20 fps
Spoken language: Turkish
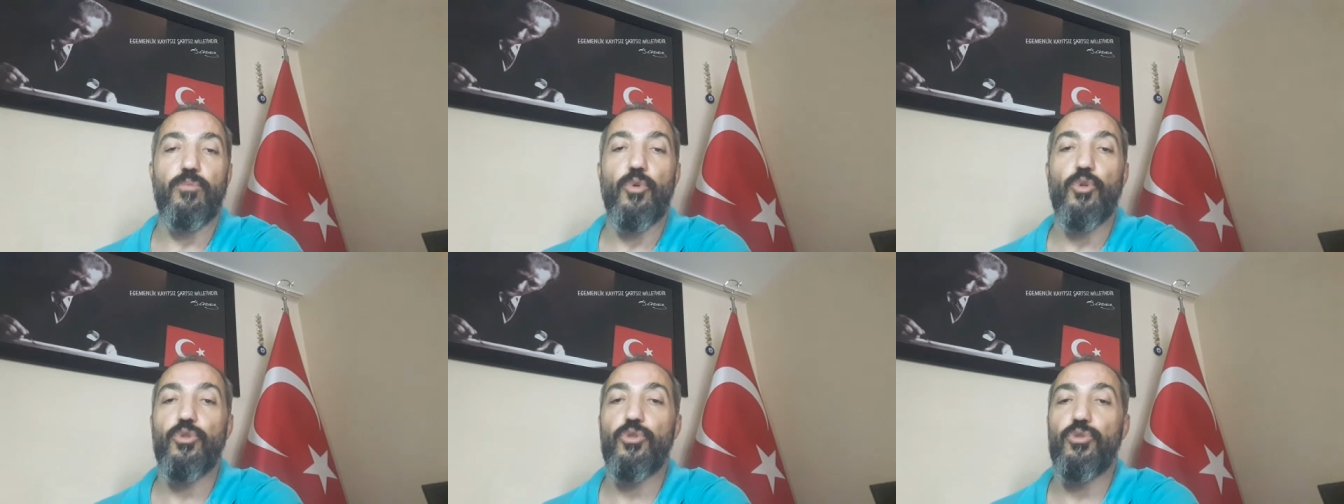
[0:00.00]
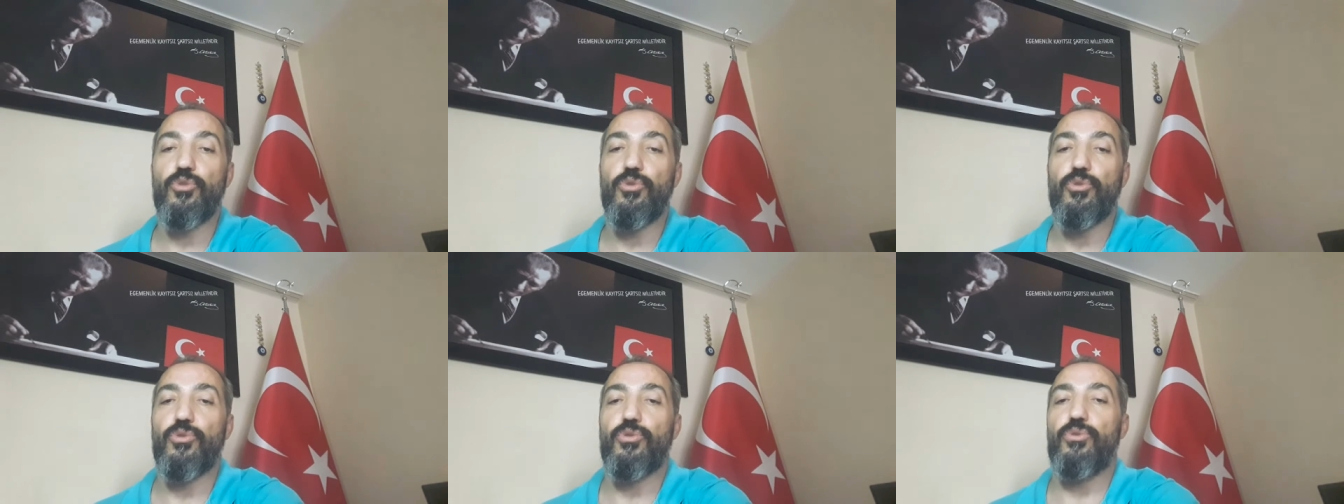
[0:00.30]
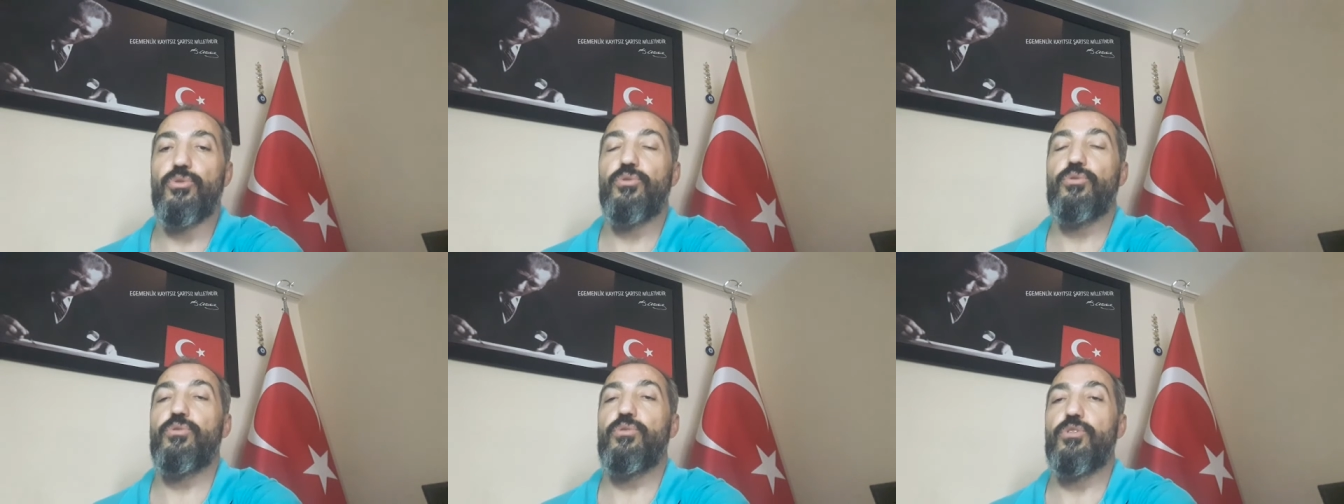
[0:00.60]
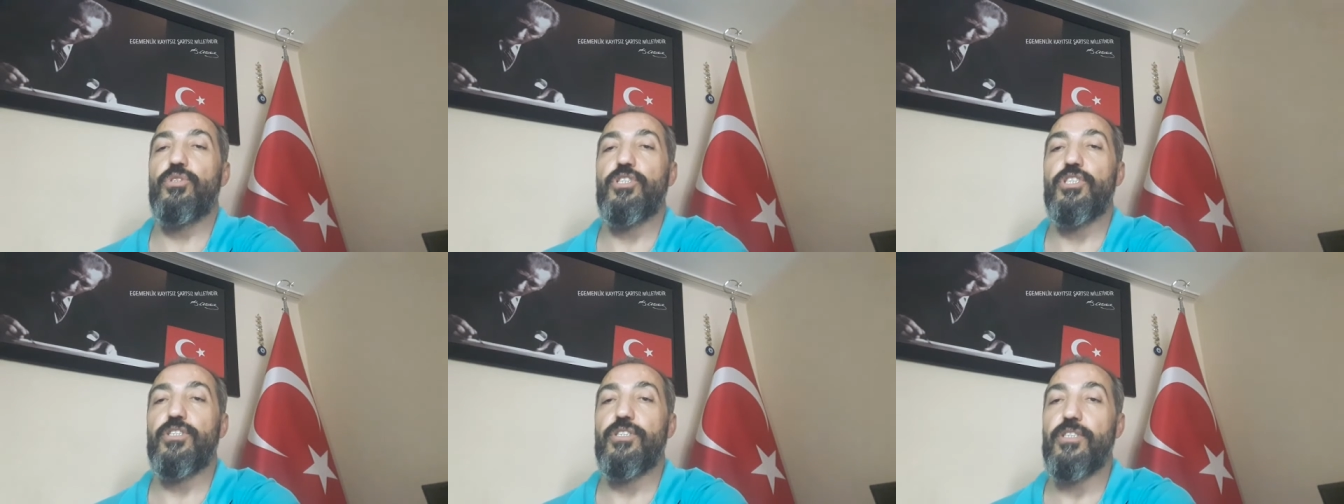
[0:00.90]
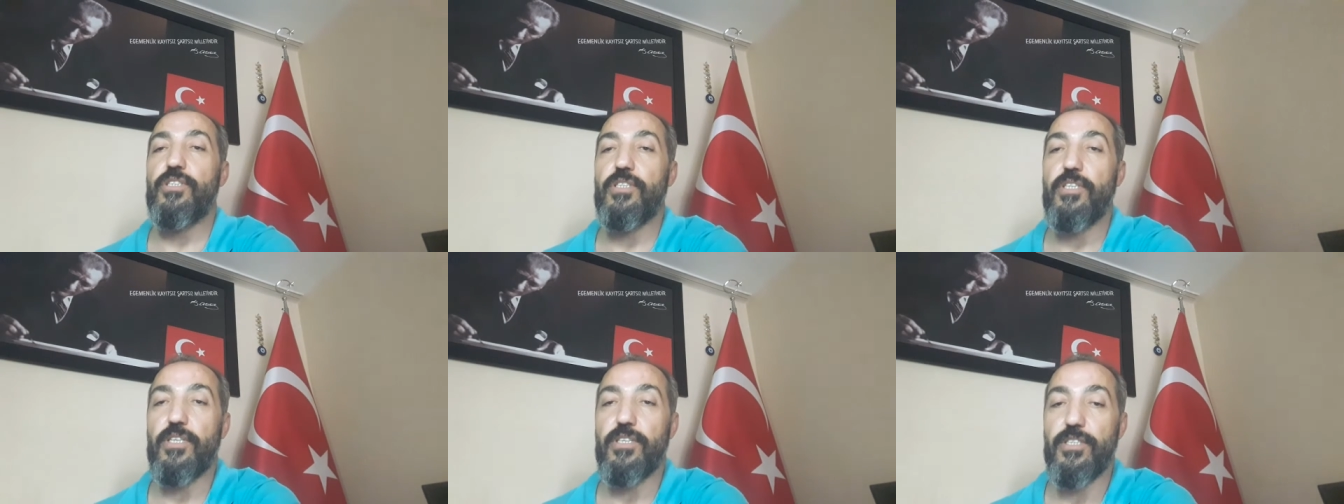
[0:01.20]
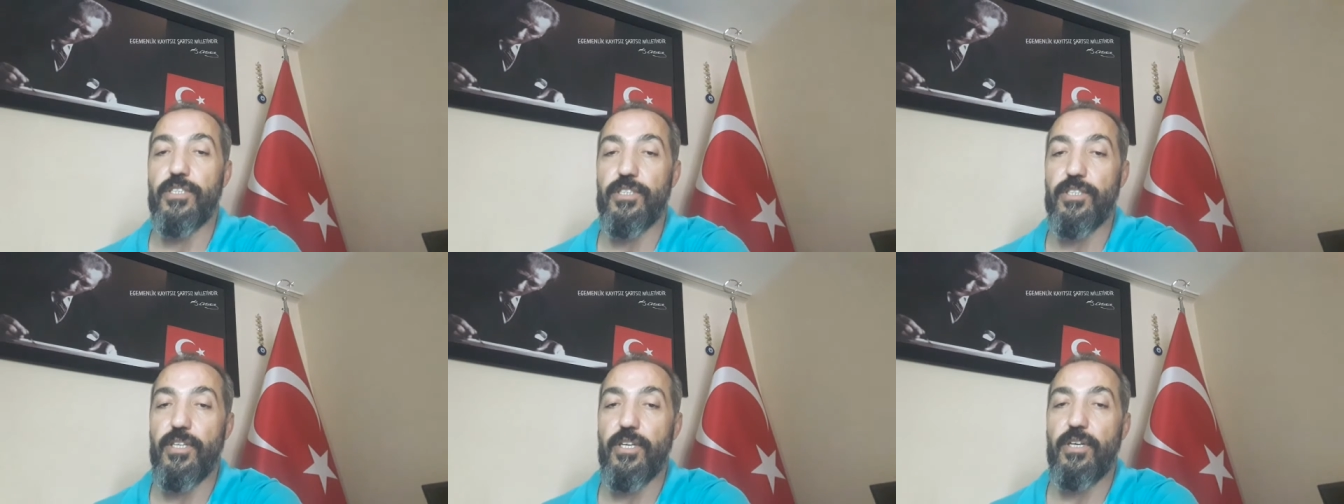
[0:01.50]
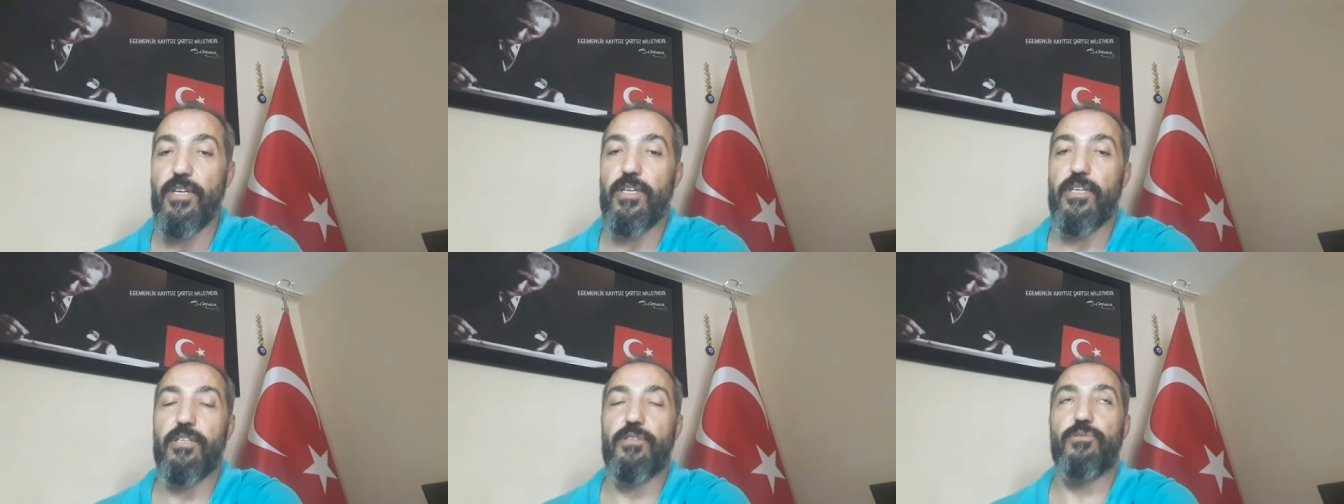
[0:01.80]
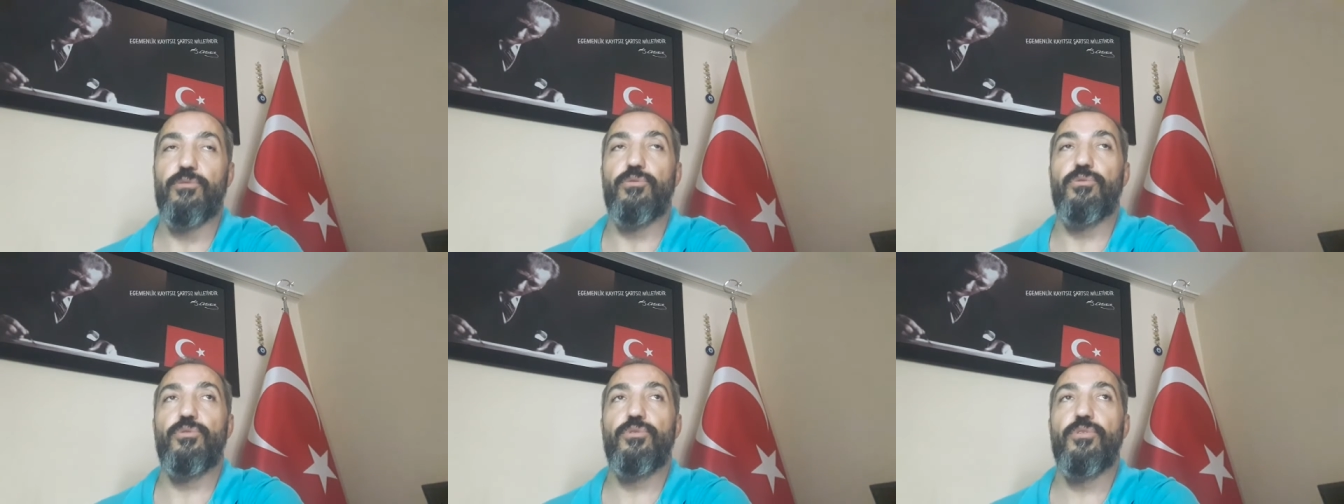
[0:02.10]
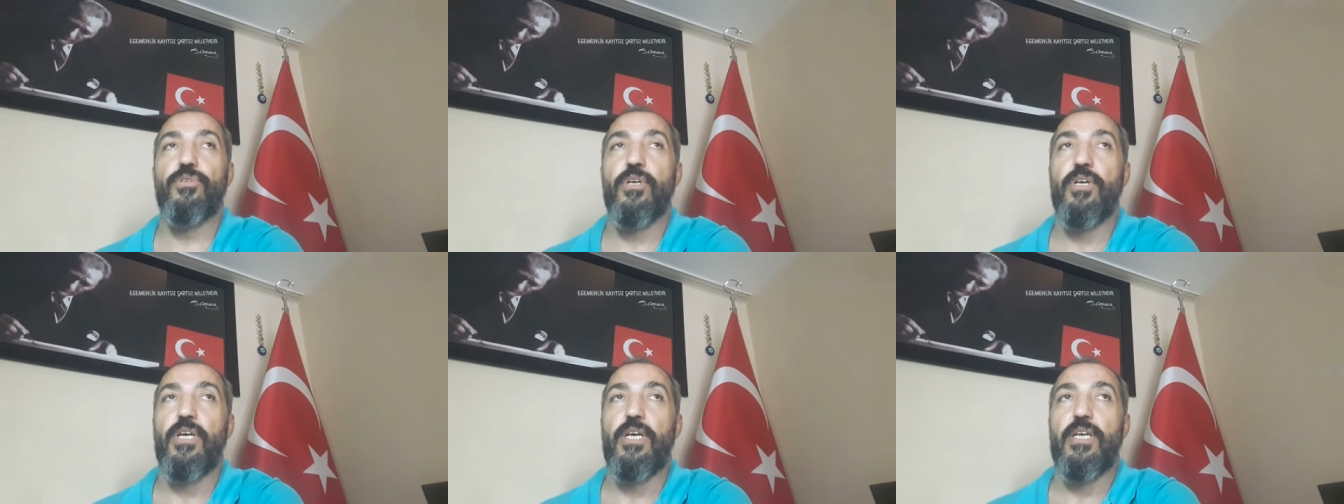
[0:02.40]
borç yükü ciddi derecede artıyor.